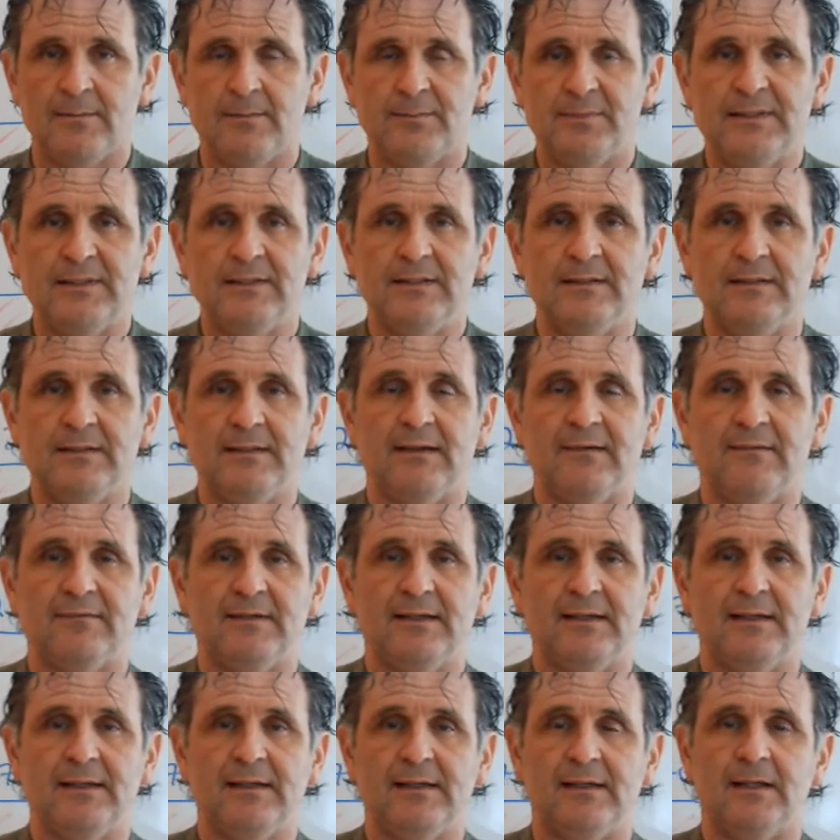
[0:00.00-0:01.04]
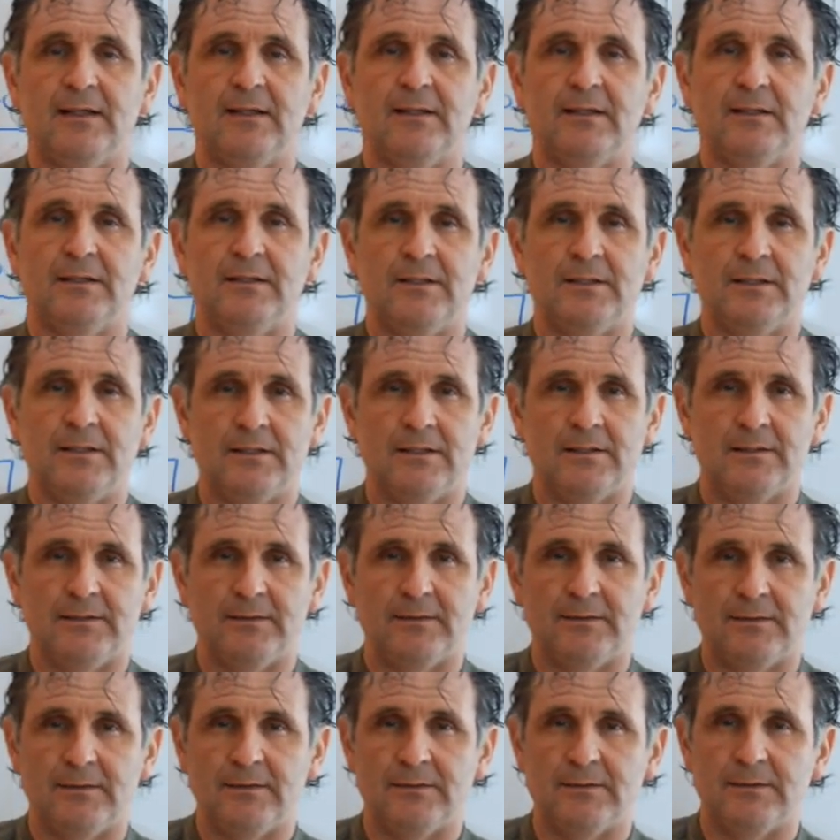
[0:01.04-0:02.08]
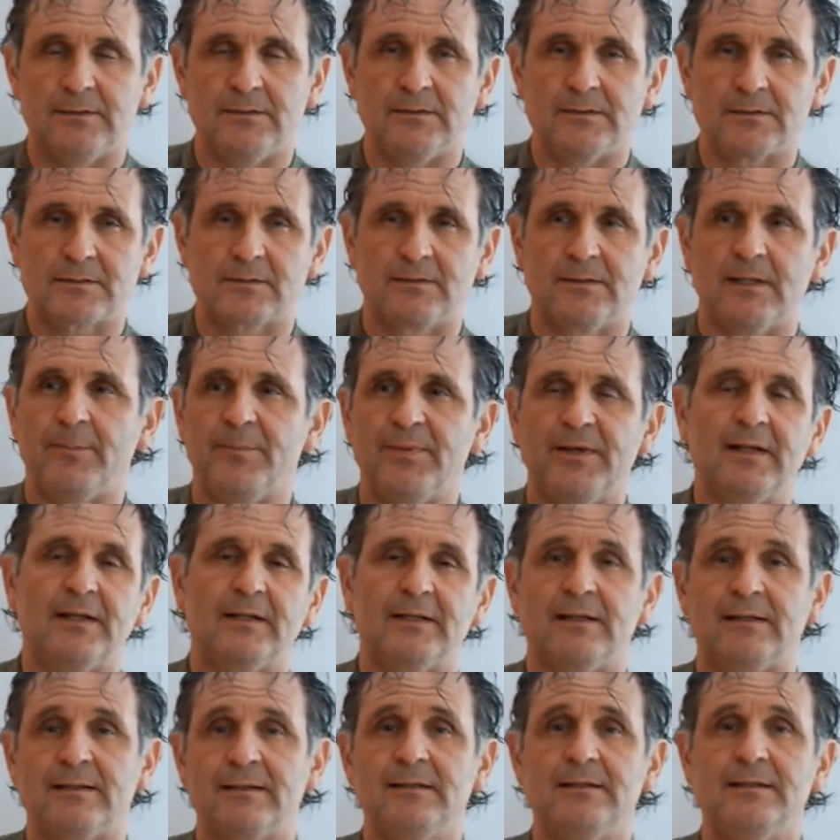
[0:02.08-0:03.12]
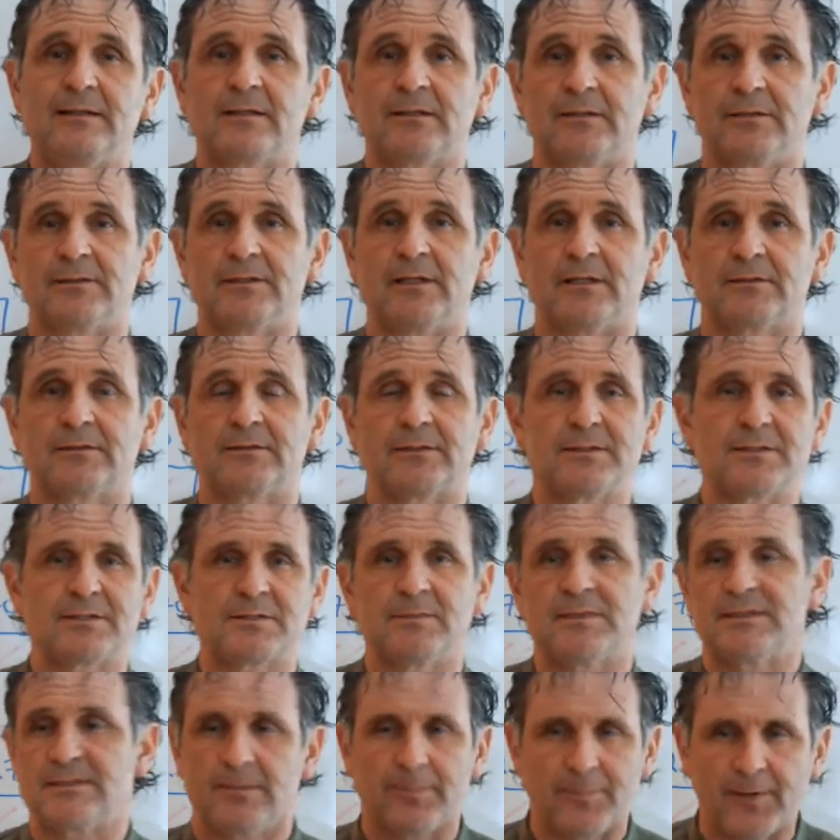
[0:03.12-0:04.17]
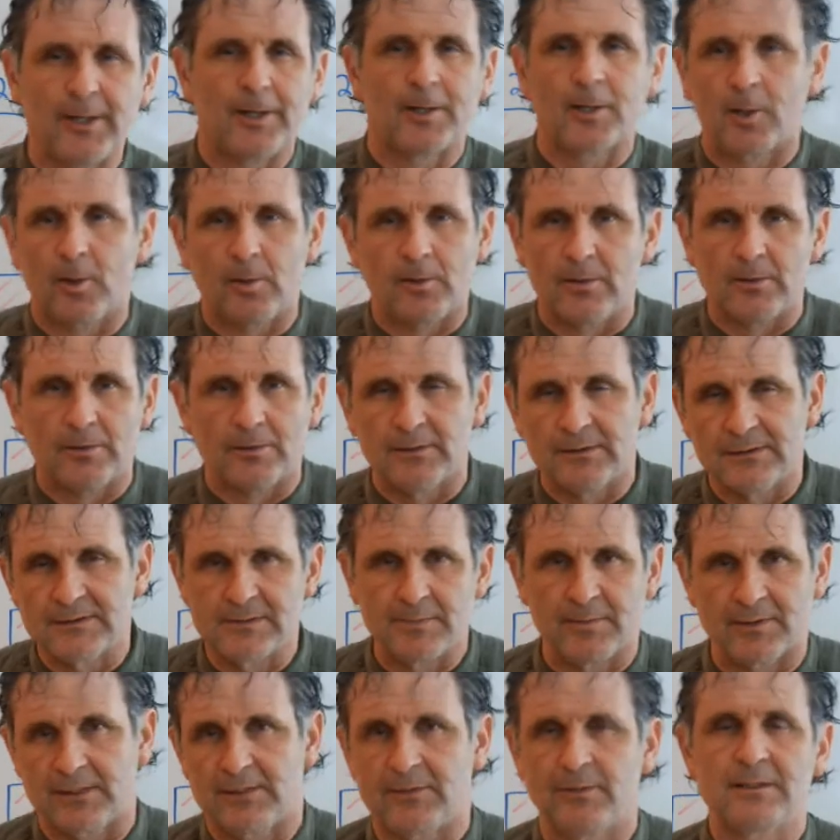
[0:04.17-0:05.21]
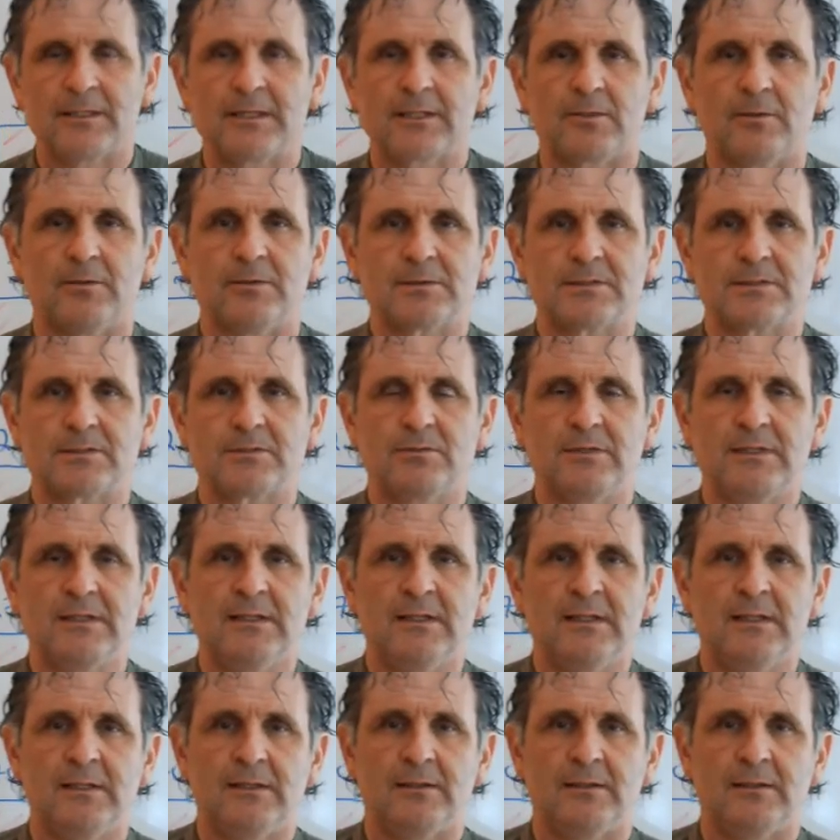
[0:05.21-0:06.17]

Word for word: Puis il y avait euh, ce qu'on appelle en anglais les conductors, mais c'est pas un con, c'est pas quelqu'un qui conduit.